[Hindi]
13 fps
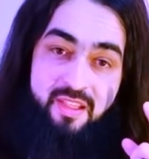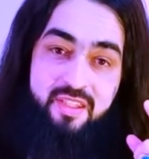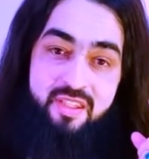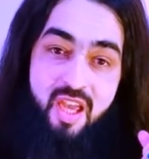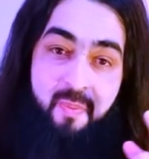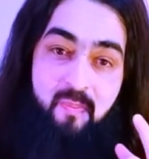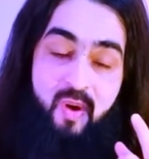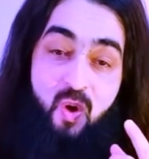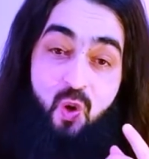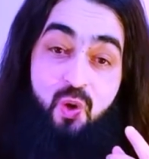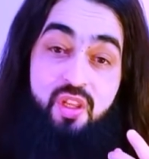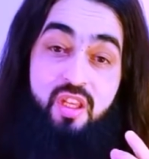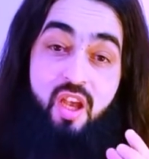सब
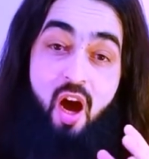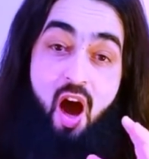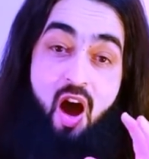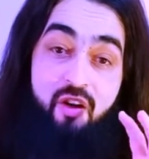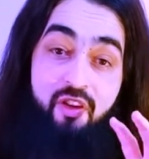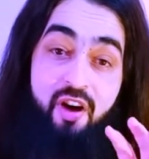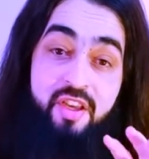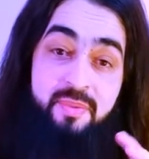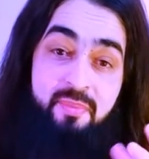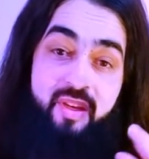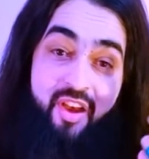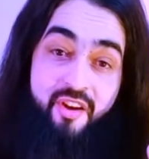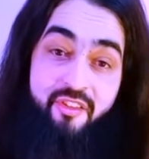उनकी आवाज़
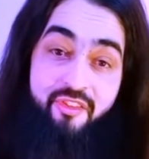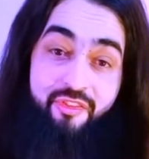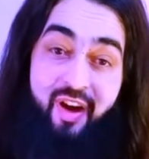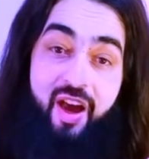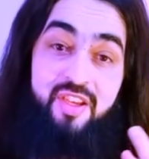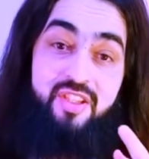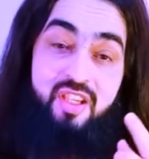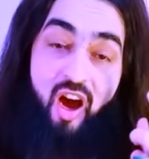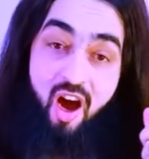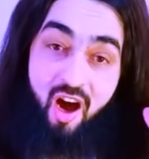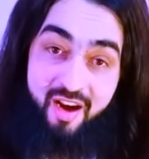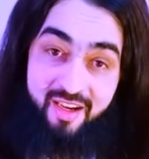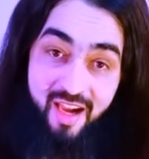में वश
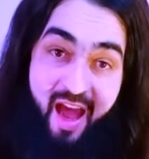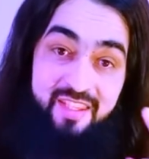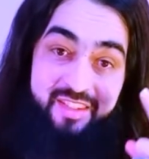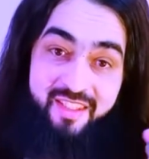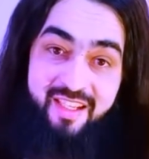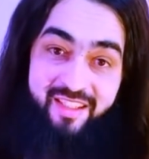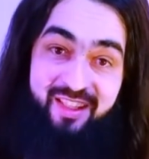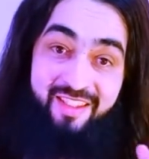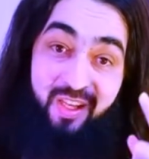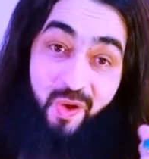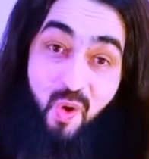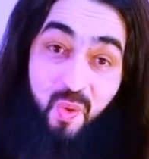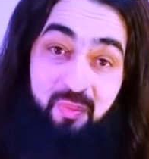और रक्स करते
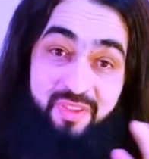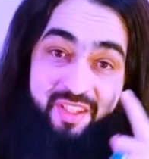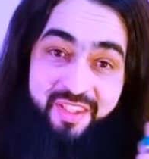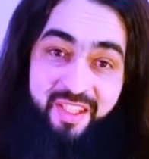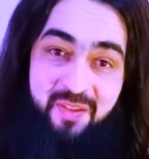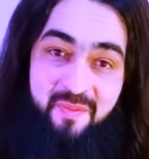थे घूमते थे